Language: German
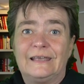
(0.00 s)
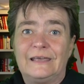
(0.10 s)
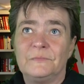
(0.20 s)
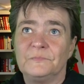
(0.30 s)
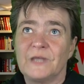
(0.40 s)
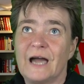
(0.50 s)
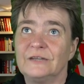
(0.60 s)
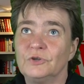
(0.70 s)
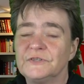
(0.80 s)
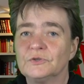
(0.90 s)
Im Jahre
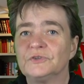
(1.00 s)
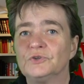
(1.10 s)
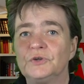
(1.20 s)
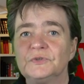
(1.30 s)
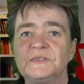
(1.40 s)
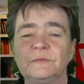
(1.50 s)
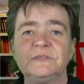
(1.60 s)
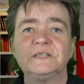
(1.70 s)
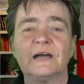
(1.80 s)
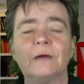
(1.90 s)

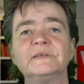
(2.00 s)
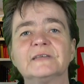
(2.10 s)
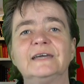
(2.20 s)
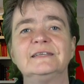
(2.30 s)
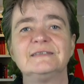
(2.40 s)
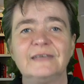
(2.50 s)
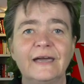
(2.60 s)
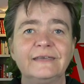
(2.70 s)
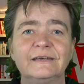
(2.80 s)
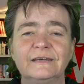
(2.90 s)
1979 gab es eine
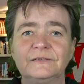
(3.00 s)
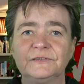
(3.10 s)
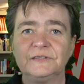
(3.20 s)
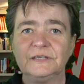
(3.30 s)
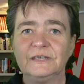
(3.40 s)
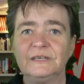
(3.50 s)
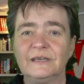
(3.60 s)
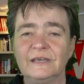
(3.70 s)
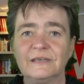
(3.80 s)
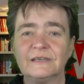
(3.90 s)
Serie,
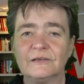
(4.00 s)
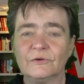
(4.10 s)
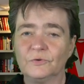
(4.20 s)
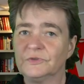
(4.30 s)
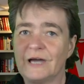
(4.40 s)
die ich und